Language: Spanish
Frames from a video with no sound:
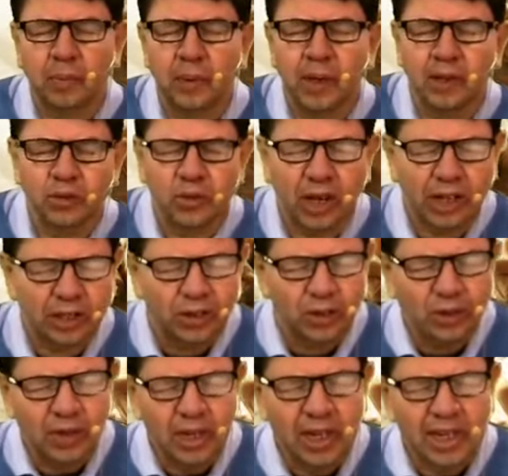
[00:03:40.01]
Espíritu
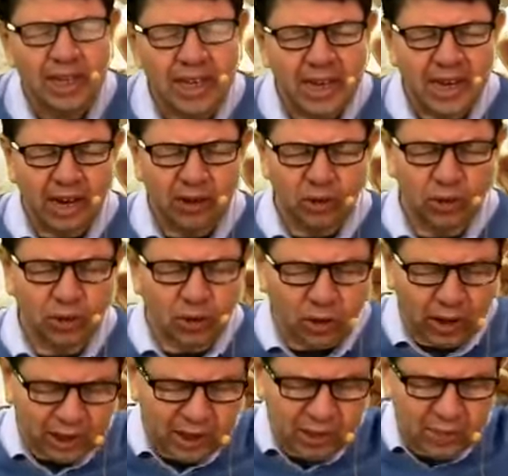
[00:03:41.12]
Santo, llénanos, nos
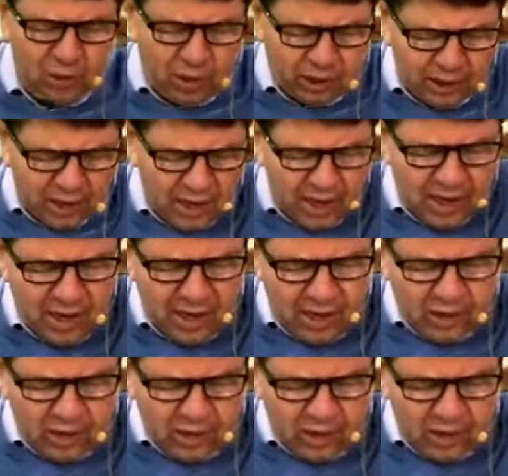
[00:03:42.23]
rendimos a ti,